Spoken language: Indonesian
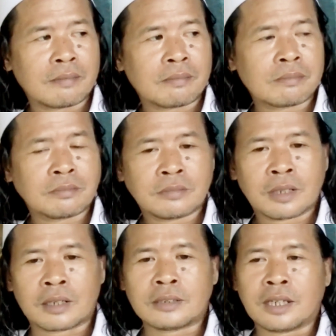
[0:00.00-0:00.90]
Karena saya
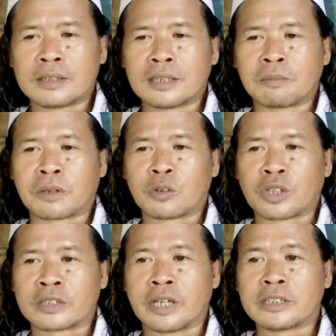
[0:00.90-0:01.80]
tidak pernah utang jasa
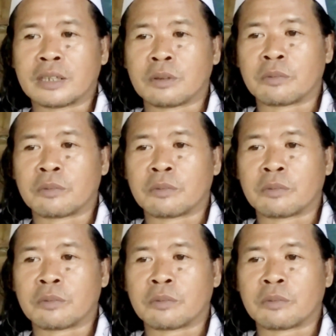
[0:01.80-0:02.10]
sama mereka.